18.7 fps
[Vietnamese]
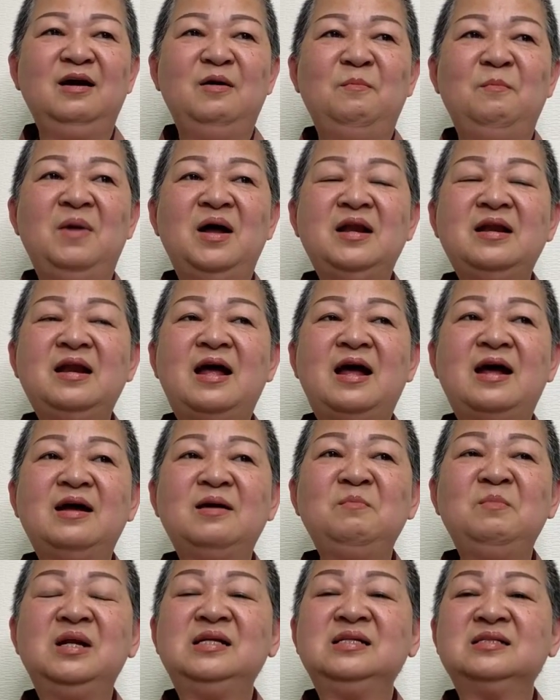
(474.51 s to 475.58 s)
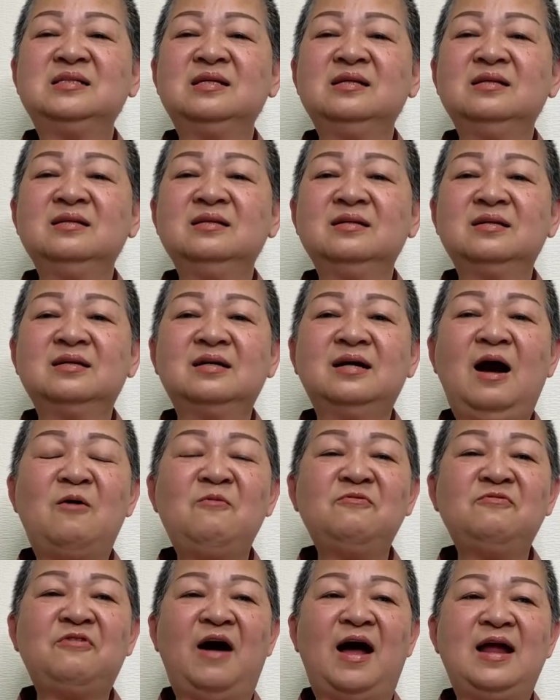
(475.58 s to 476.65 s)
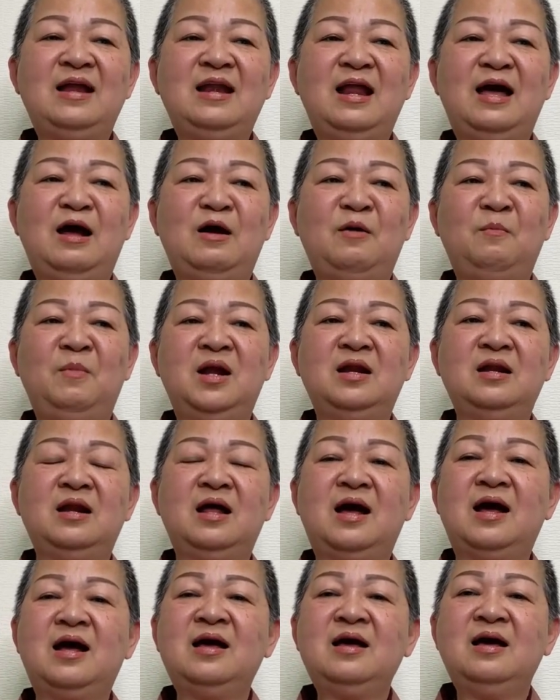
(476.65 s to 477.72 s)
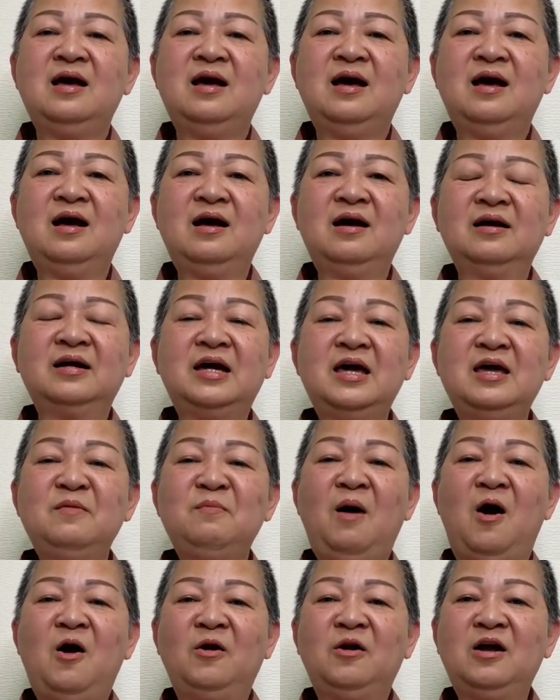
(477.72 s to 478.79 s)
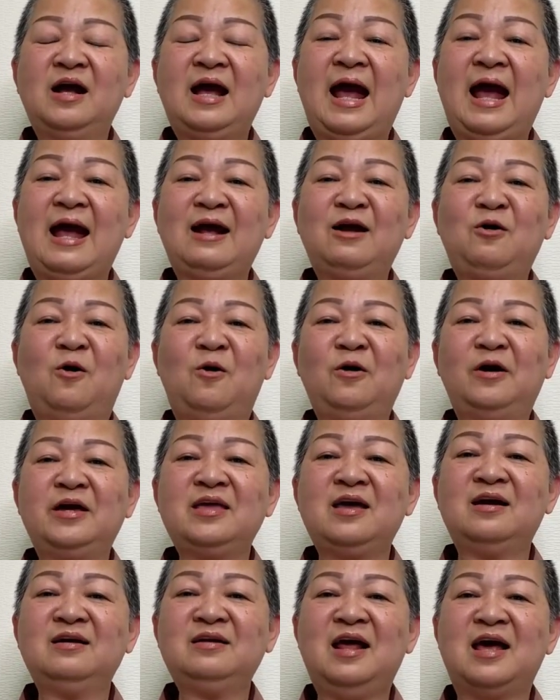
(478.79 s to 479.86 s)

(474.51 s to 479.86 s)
mình hả mình không phải là mình à, à, ki bo nó khác còn cái vấn